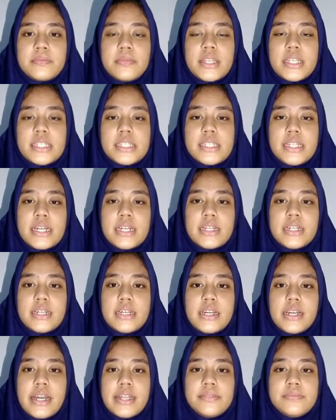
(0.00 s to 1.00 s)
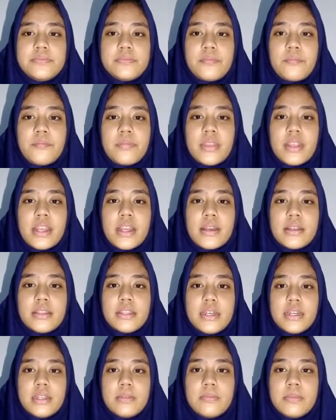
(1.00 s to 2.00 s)
sedangkan
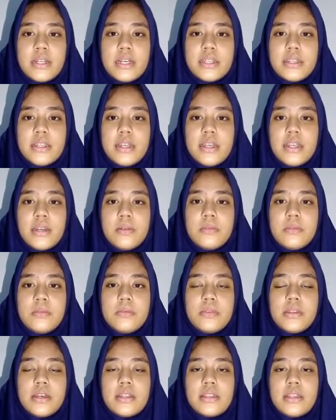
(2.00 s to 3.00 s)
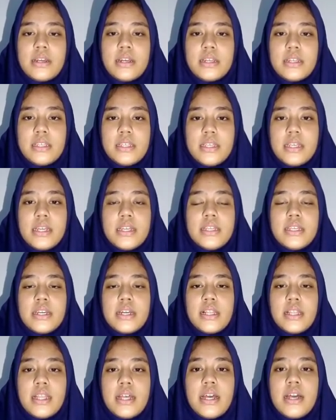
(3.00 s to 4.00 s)
dari Belanda yang mendatanginya
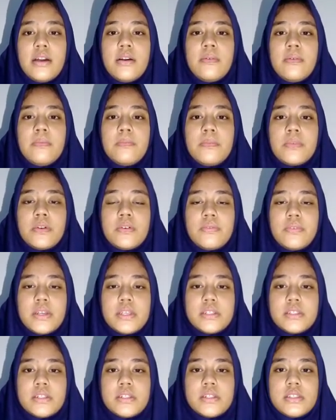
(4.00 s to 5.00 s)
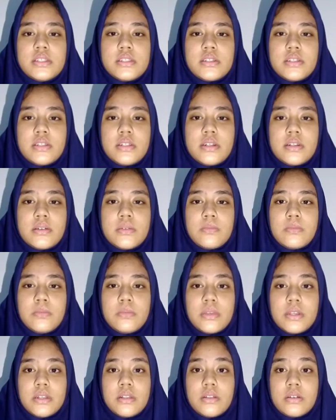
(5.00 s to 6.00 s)
ialah Profesor
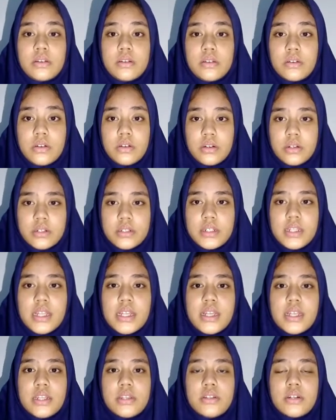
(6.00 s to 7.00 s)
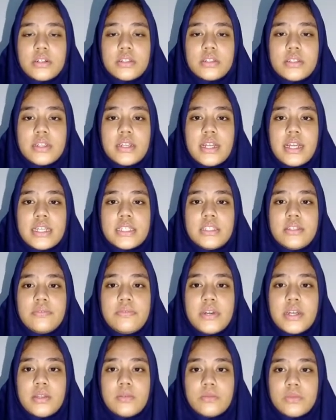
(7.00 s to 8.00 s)
Skermelhorn, Dr. Haji
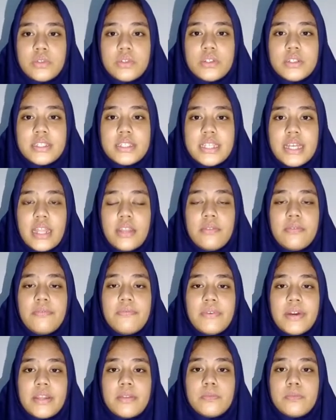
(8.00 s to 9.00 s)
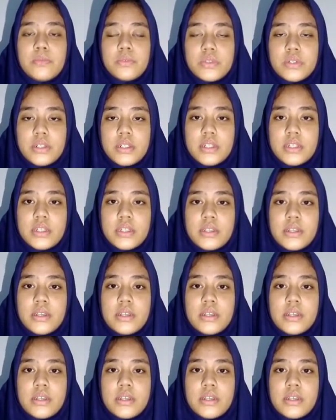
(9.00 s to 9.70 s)
Van Mook, dan Van Poel.